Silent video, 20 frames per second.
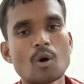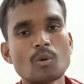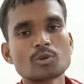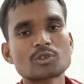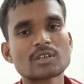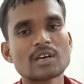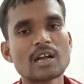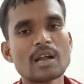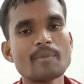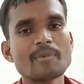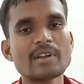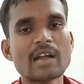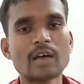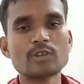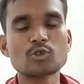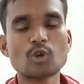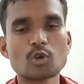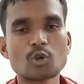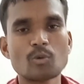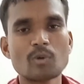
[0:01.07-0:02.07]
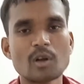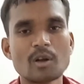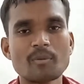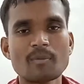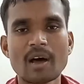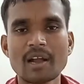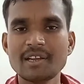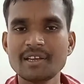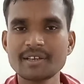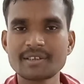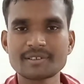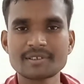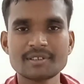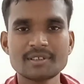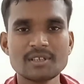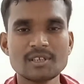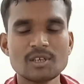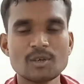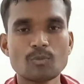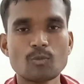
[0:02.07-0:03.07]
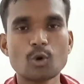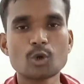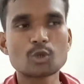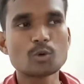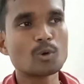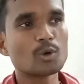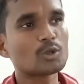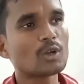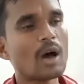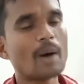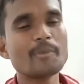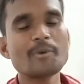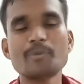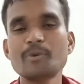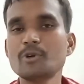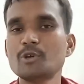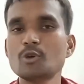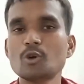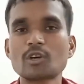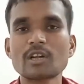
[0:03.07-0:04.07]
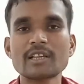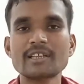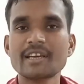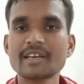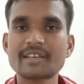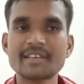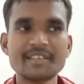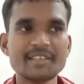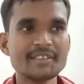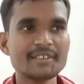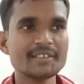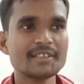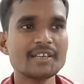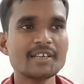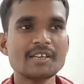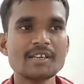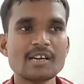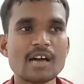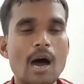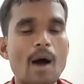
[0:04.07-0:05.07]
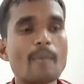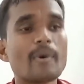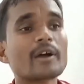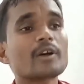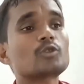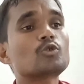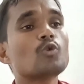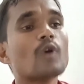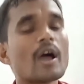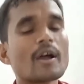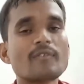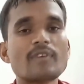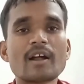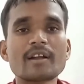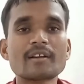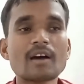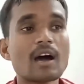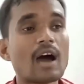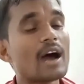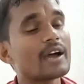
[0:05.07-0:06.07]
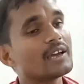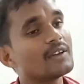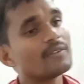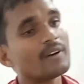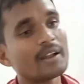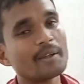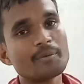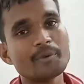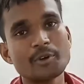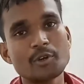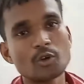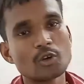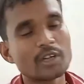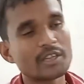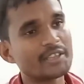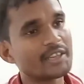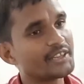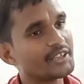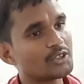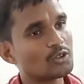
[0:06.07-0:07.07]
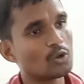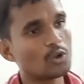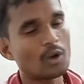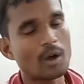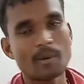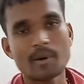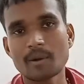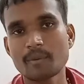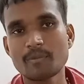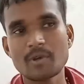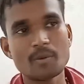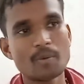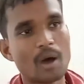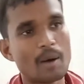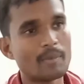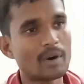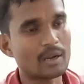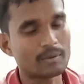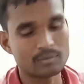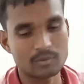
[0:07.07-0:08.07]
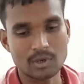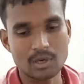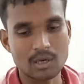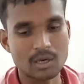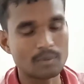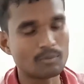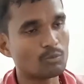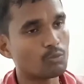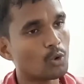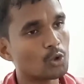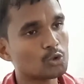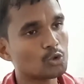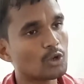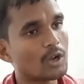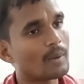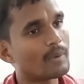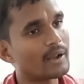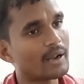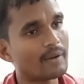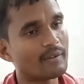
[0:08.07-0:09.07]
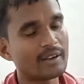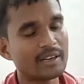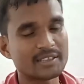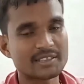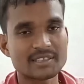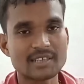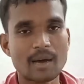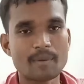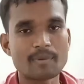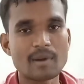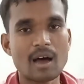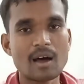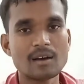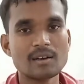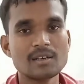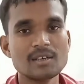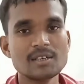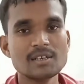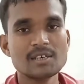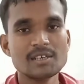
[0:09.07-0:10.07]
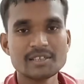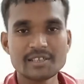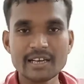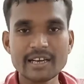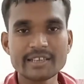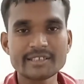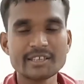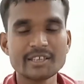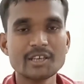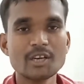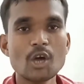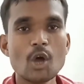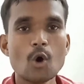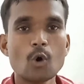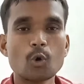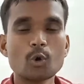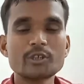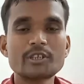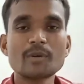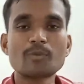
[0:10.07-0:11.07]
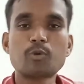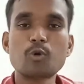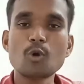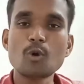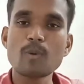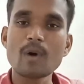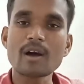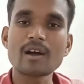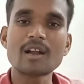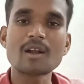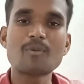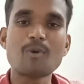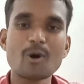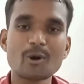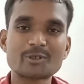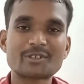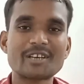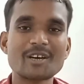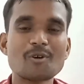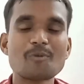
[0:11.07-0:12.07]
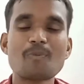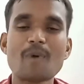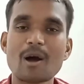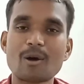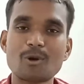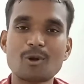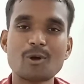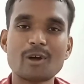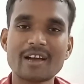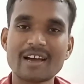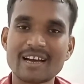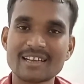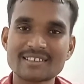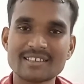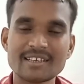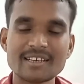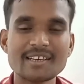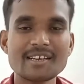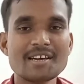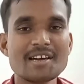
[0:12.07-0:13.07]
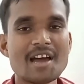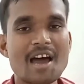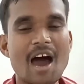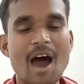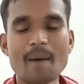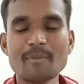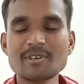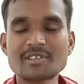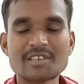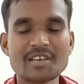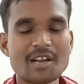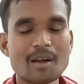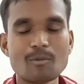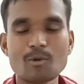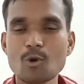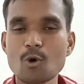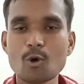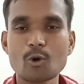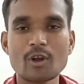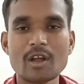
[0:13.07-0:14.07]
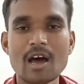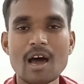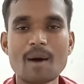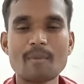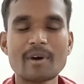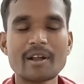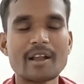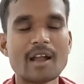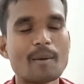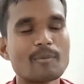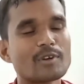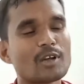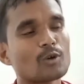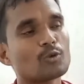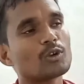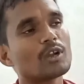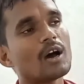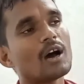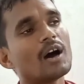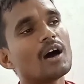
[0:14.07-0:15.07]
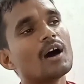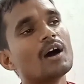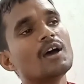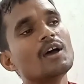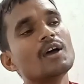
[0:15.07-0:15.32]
নমস্কার আমি রাজু অটোমানের মালিক প্রথমত আমি ভিডিওটা দেখিনি আমাকে দু একবার আগেরবারে ভিডিওটা দেখিয়েছিল আমার আমার বন্ধুরা মানে আমার স্টাফরা ঠিক আছে ও যে ভুল বাঁকারা ভগছে ও পাগল হয়ে গেছে আমি সেরাম লোক না আমার নামটা গোটা